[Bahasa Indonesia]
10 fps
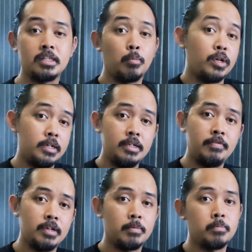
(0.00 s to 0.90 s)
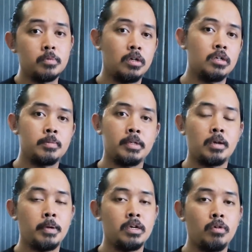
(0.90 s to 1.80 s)
ditemuin di film
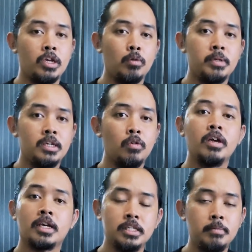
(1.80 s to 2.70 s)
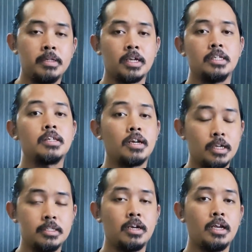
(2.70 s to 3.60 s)
Spider-Man No Way Home ini gue yakin sih banyak easter egg
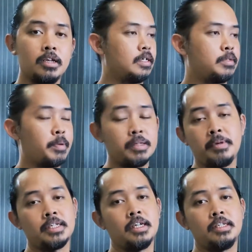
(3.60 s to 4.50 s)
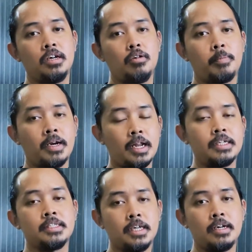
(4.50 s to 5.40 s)
easter egg ya. Seperti biasa jangan lupa
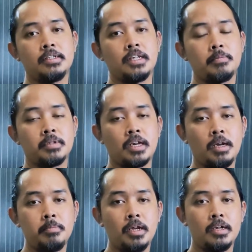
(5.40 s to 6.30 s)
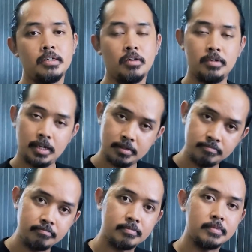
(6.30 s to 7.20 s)
like, share, subscribe dan ya udah
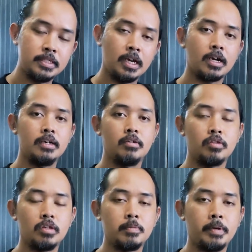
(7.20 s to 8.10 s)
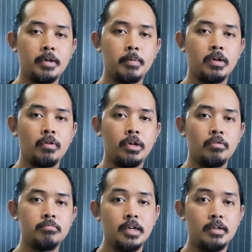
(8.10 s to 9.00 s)
silakan nonton Spider-Man No Way
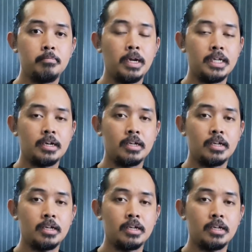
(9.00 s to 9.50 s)
Home dan balik